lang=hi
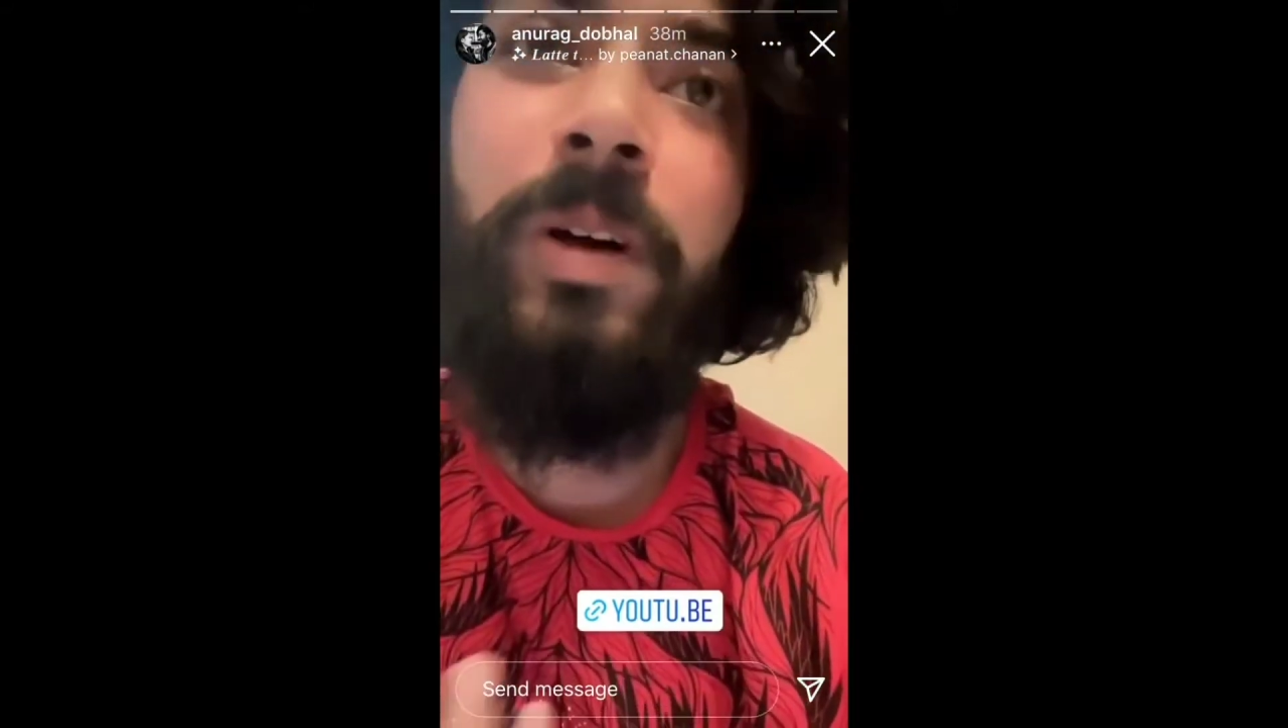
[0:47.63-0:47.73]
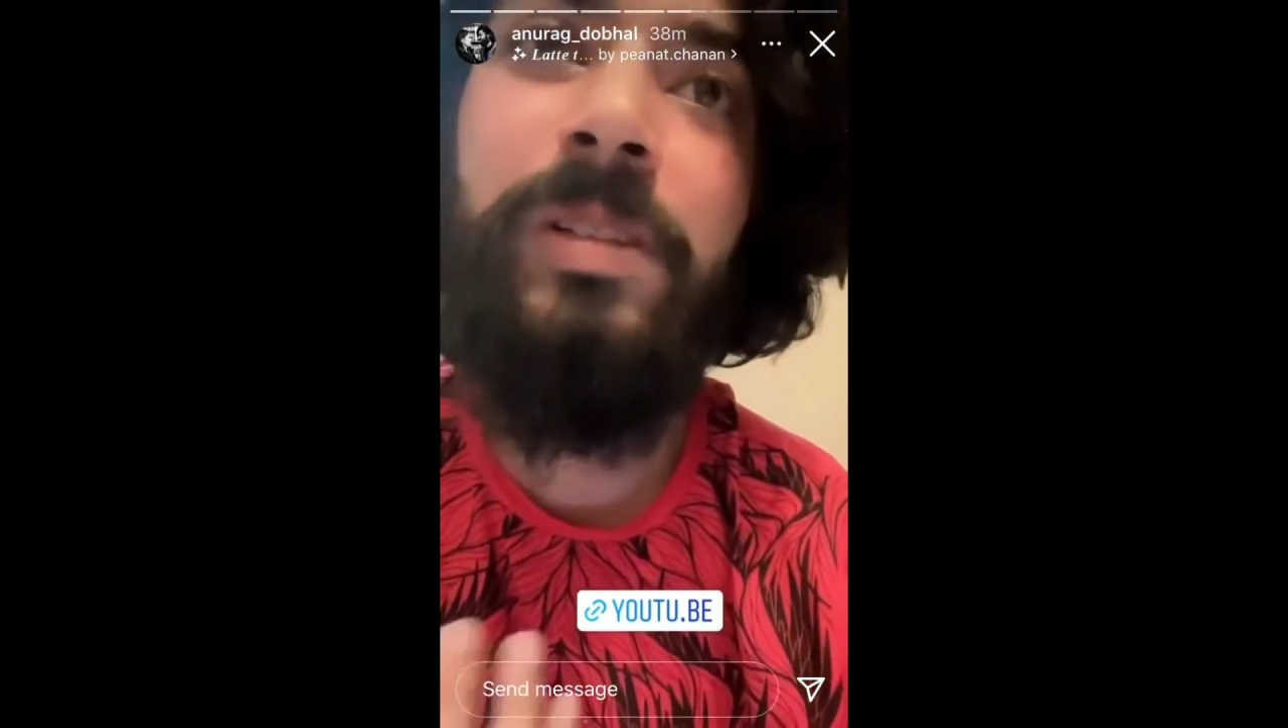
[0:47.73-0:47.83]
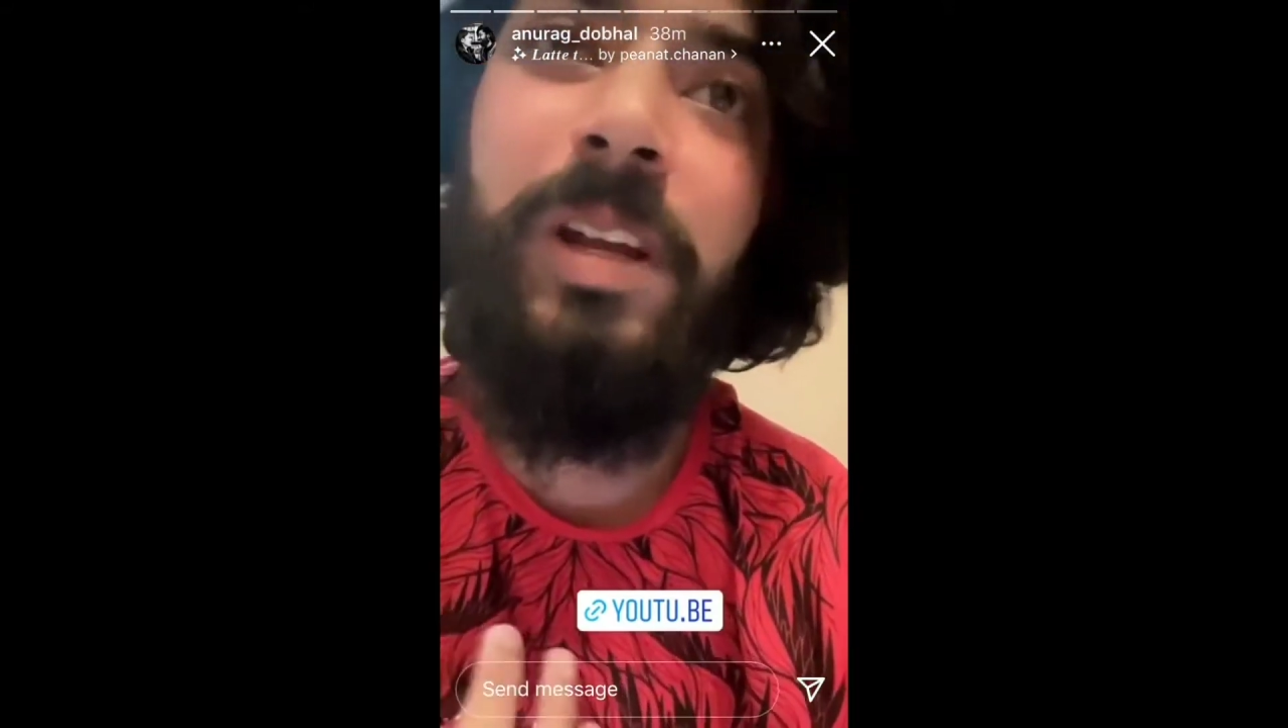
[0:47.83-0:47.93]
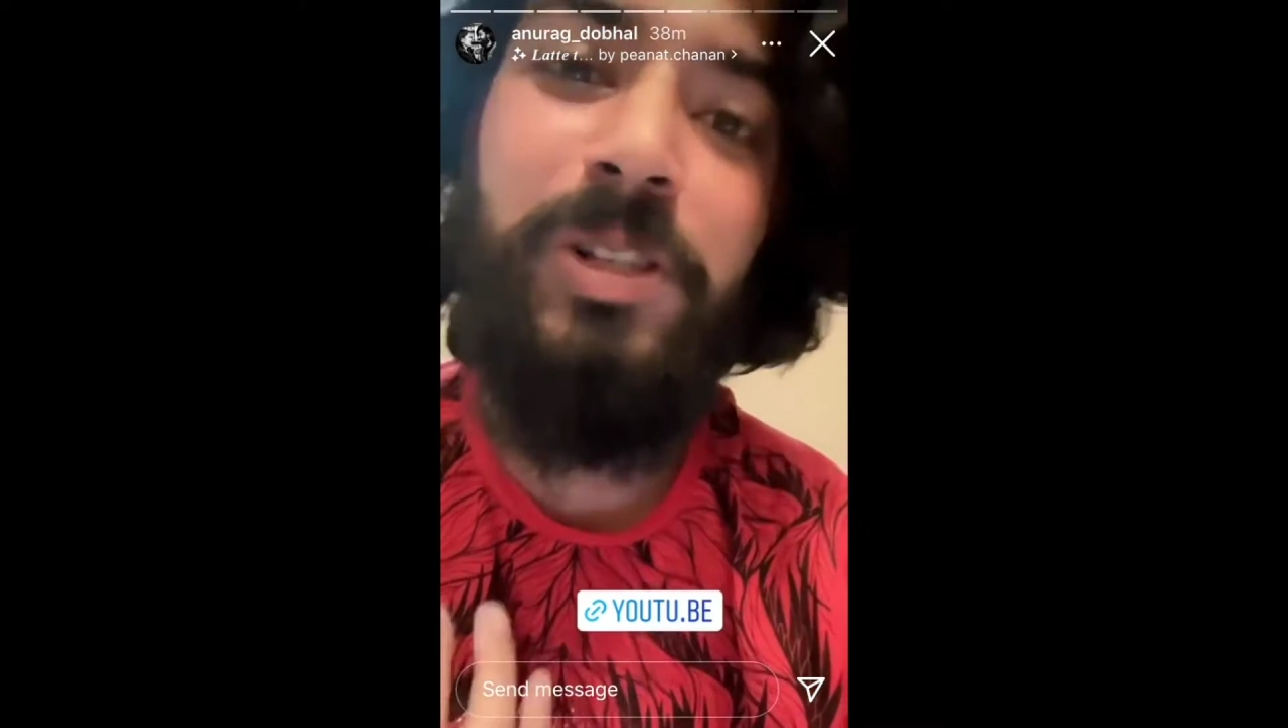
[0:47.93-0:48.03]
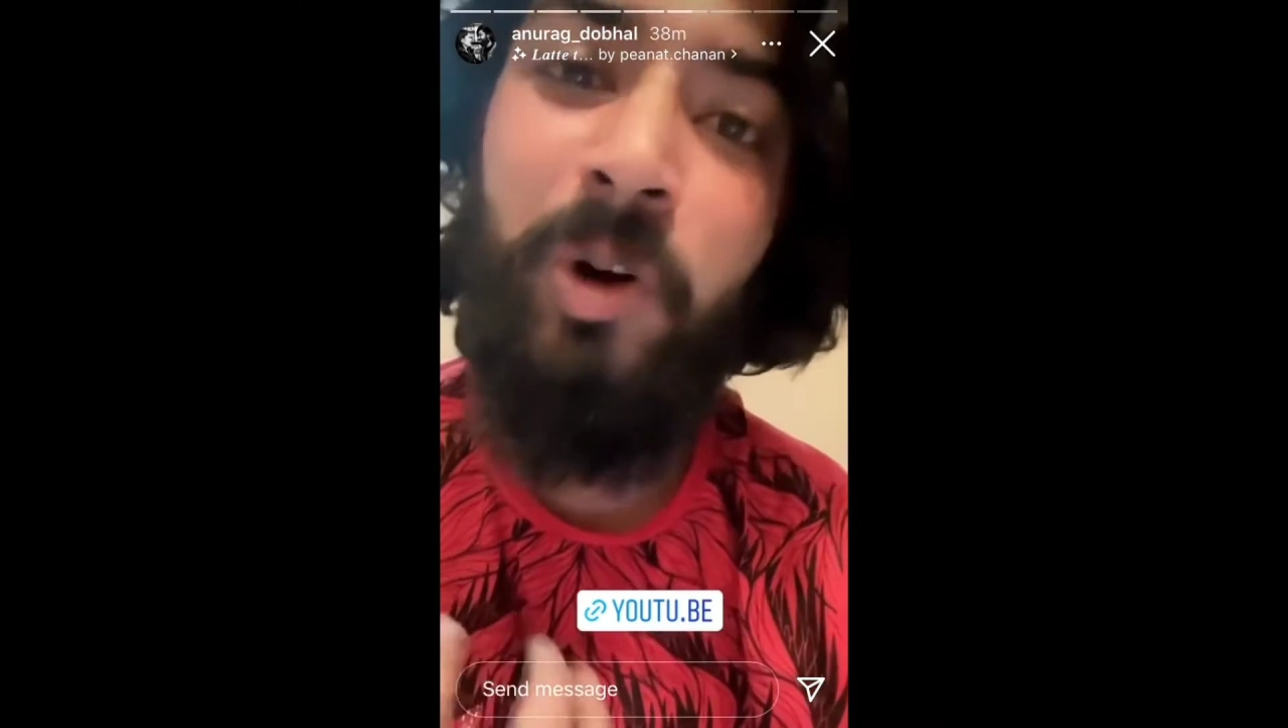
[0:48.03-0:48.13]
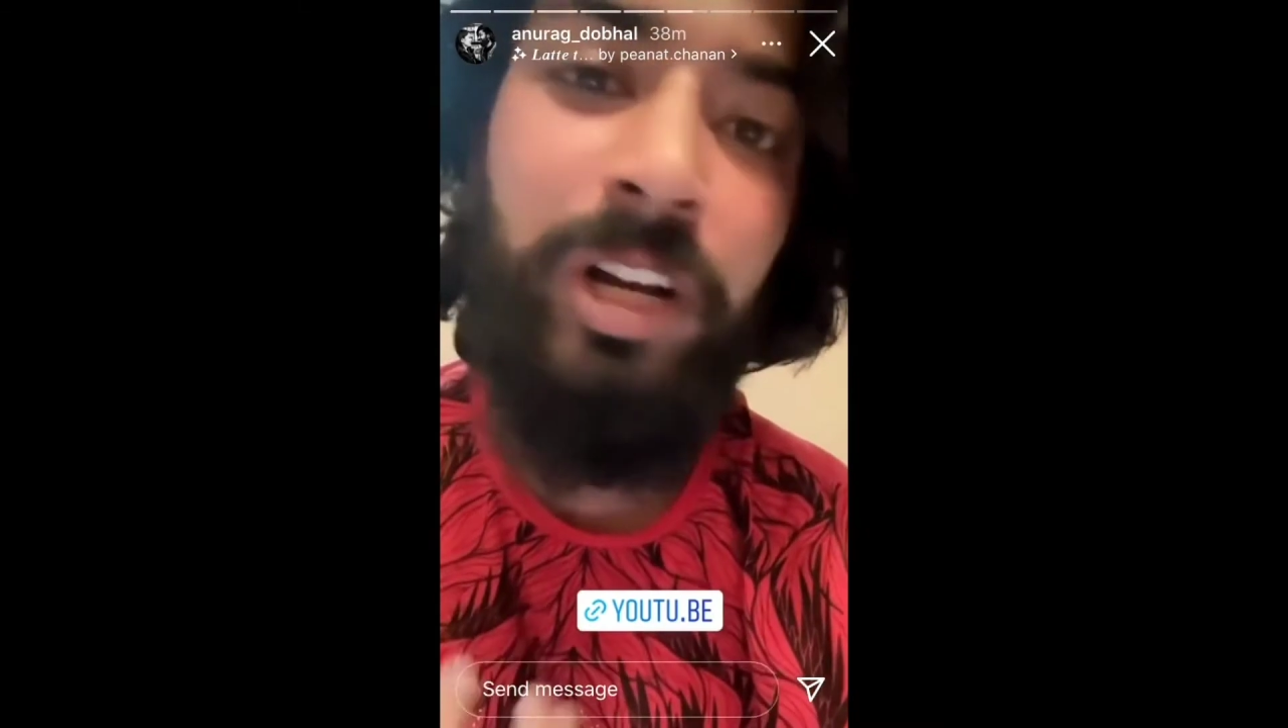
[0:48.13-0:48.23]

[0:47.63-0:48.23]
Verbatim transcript: बिकॉज इट्स